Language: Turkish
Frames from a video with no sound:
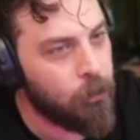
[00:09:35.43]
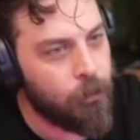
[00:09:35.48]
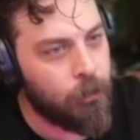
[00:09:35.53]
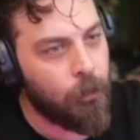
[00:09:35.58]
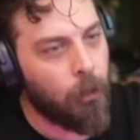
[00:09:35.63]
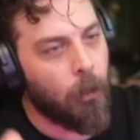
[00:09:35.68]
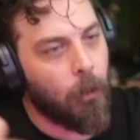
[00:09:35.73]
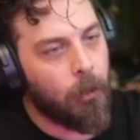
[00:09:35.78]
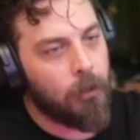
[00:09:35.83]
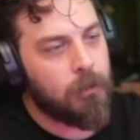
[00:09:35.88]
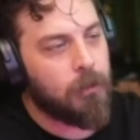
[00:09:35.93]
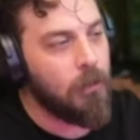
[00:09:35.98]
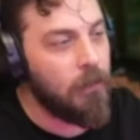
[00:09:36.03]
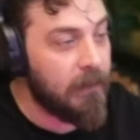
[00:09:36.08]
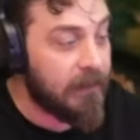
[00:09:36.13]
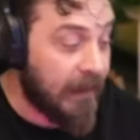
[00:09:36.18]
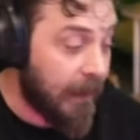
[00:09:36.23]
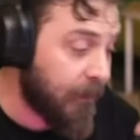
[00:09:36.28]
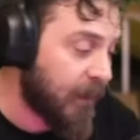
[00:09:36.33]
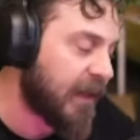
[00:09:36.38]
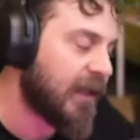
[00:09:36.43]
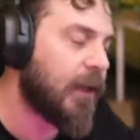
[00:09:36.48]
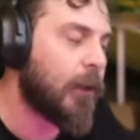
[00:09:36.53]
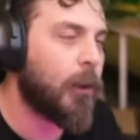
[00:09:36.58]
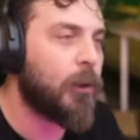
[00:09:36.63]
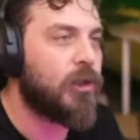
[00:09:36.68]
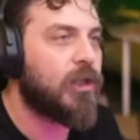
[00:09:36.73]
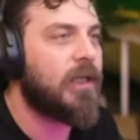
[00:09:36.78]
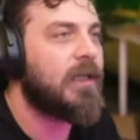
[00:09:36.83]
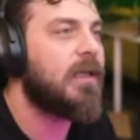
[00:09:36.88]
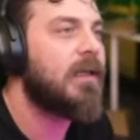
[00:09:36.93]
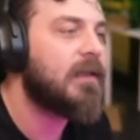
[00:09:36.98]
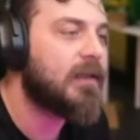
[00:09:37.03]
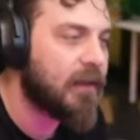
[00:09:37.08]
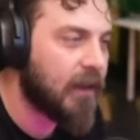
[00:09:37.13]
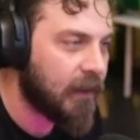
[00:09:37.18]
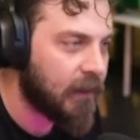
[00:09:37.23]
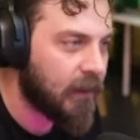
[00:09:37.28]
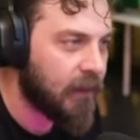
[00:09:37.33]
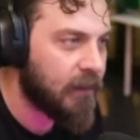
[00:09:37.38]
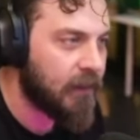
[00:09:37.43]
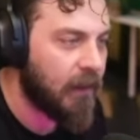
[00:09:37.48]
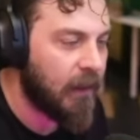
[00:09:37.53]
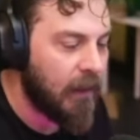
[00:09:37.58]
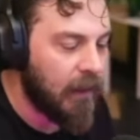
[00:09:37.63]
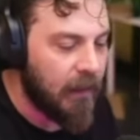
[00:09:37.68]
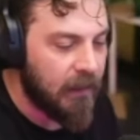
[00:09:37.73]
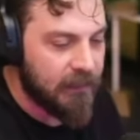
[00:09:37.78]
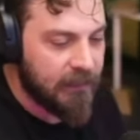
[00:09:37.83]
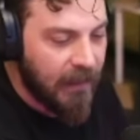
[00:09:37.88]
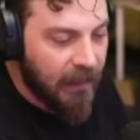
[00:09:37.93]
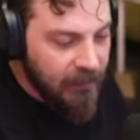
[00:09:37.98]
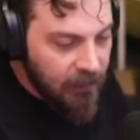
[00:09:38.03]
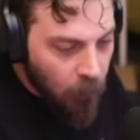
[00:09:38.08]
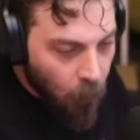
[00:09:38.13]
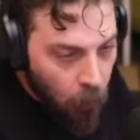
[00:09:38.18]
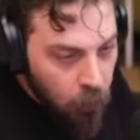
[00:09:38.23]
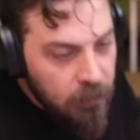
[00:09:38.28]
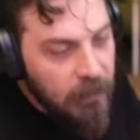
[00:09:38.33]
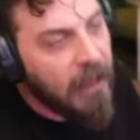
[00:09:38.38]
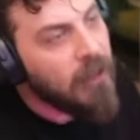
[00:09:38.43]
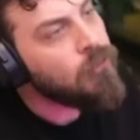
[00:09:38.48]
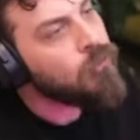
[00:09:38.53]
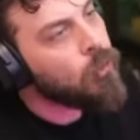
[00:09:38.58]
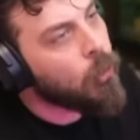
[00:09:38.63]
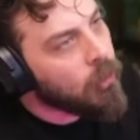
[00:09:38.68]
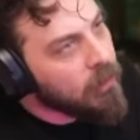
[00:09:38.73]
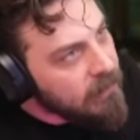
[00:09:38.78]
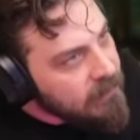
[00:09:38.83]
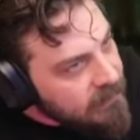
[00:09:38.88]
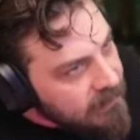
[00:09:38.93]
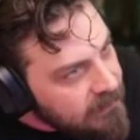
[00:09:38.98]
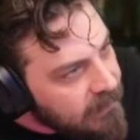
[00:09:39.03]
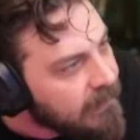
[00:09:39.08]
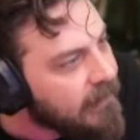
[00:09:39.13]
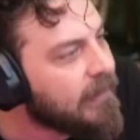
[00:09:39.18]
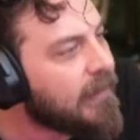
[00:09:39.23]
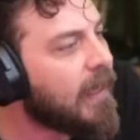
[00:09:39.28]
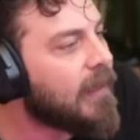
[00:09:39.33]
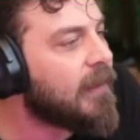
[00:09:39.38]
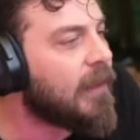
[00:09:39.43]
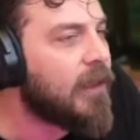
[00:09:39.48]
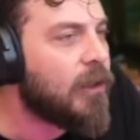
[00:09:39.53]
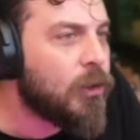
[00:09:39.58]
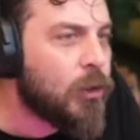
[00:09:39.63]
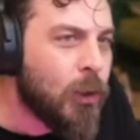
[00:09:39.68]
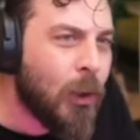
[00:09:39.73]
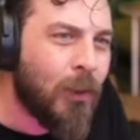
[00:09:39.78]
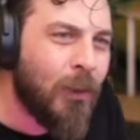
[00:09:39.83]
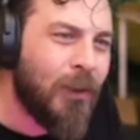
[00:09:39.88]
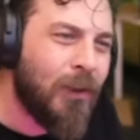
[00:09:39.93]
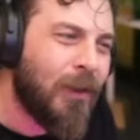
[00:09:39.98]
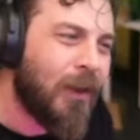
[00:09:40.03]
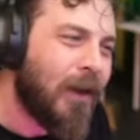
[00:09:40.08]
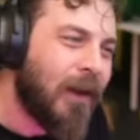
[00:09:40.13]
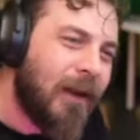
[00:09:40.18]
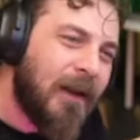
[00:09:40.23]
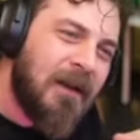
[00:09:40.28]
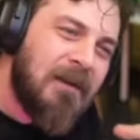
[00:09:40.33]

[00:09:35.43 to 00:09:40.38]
şu oldun demeden önceki insanlar. Zaten ondan sonrasında girenlerin çoğu